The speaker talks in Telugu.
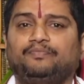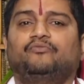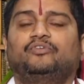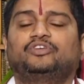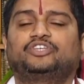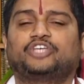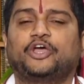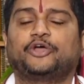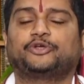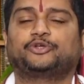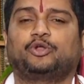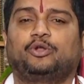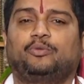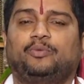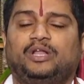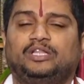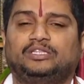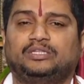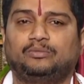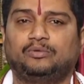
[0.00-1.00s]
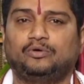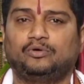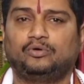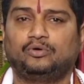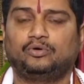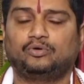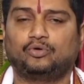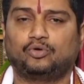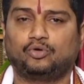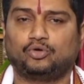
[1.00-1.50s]
విశేషణ ఫలితము
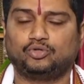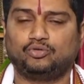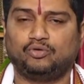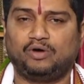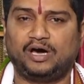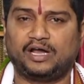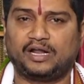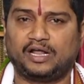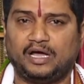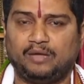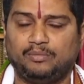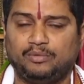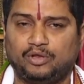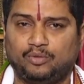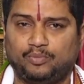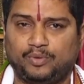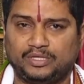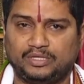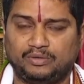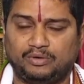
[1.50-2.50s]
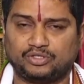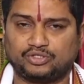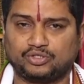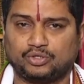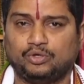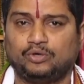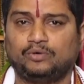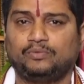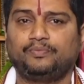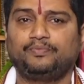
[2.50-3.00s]
గురువు ద్వారా మీరు
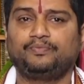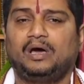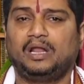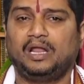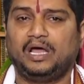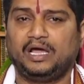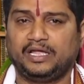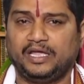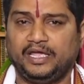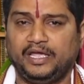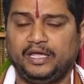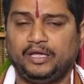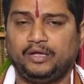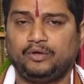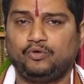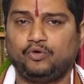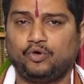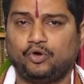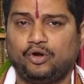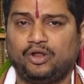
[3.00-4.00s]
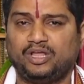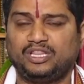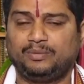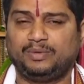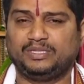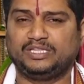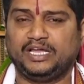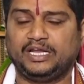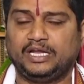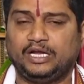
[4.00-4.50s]
పొందవచ్చును అలాగే గురుడు
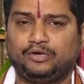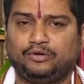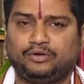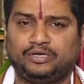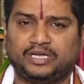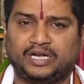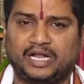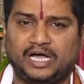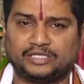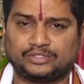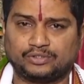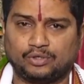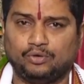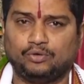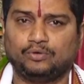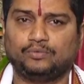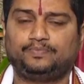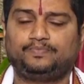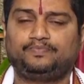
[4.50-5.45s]
అధిపతి అయినటువంటి రాశులు